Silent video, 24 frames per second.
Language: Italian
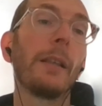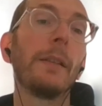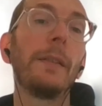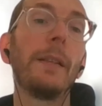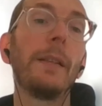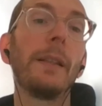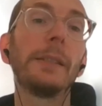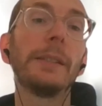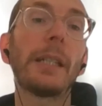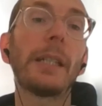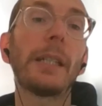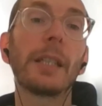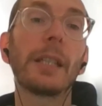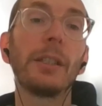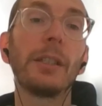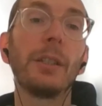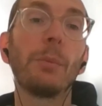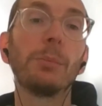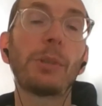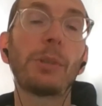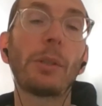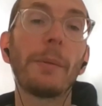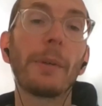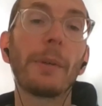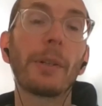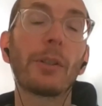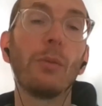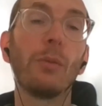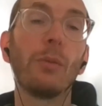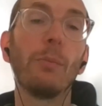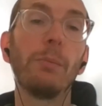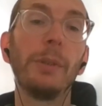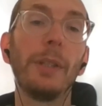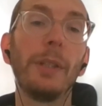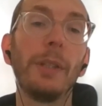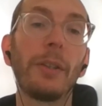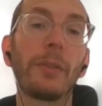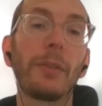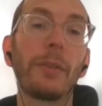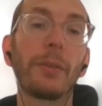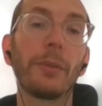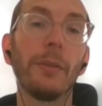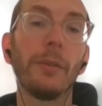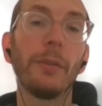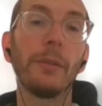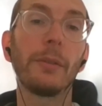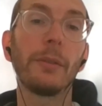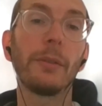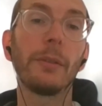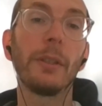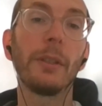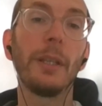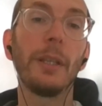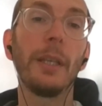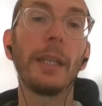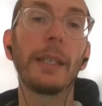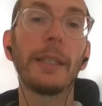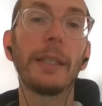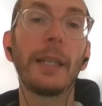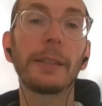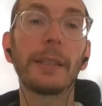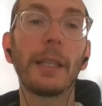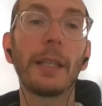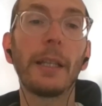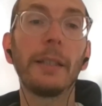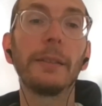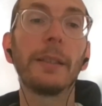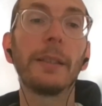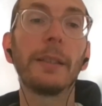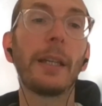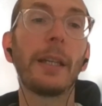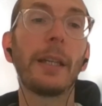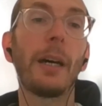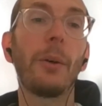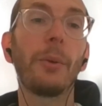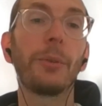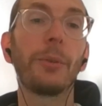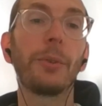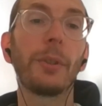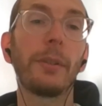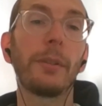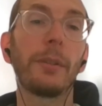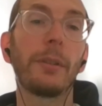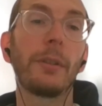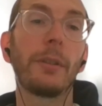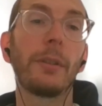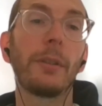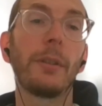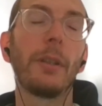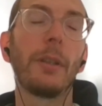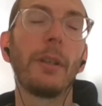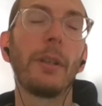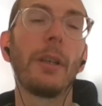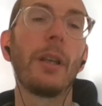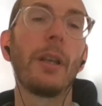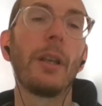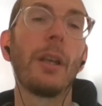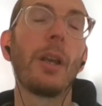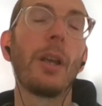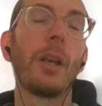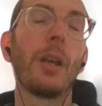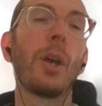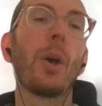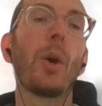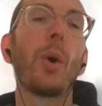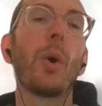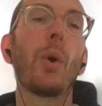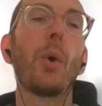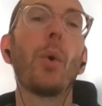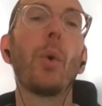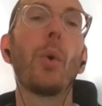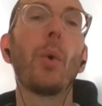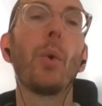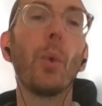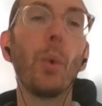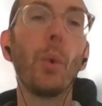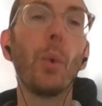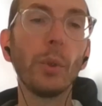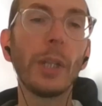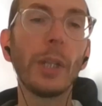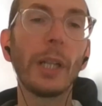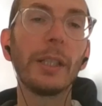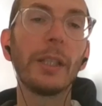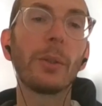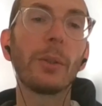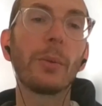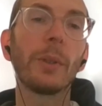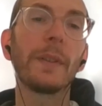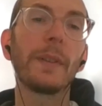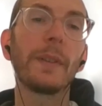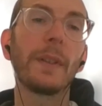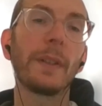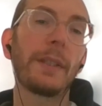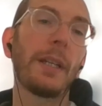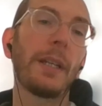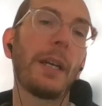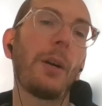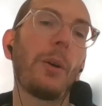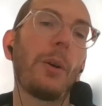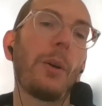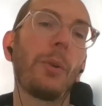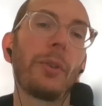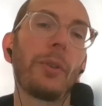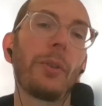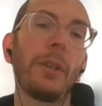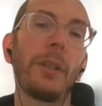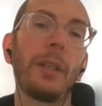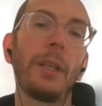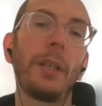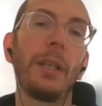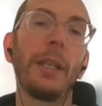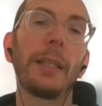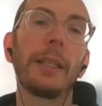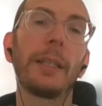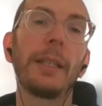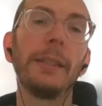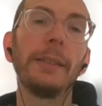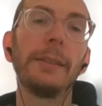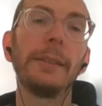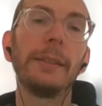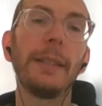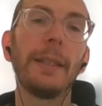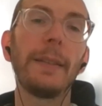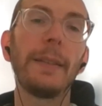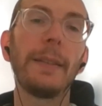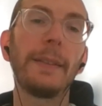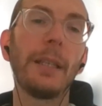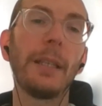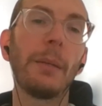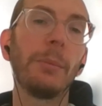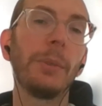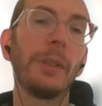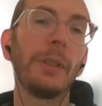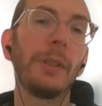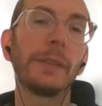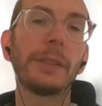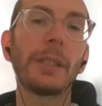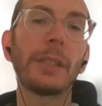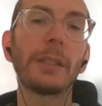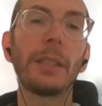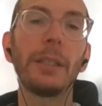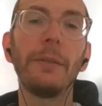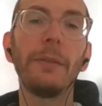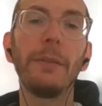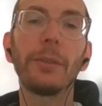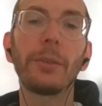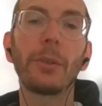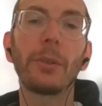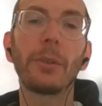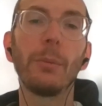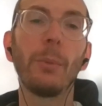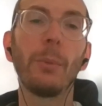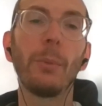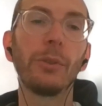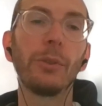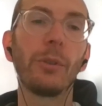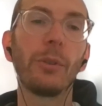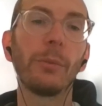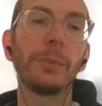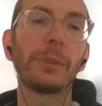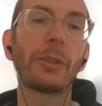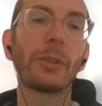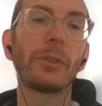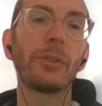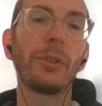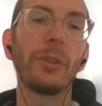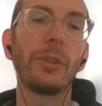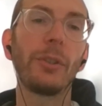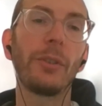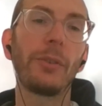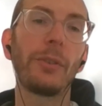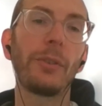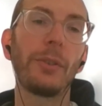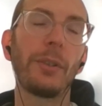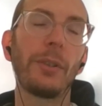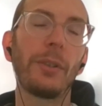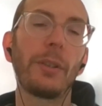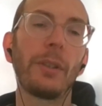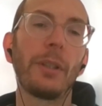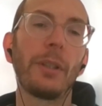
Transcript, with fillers: Si tratta di un problema complesso e che ha tante cause, una di queste cause è che i testi amministrativi sono molto precisi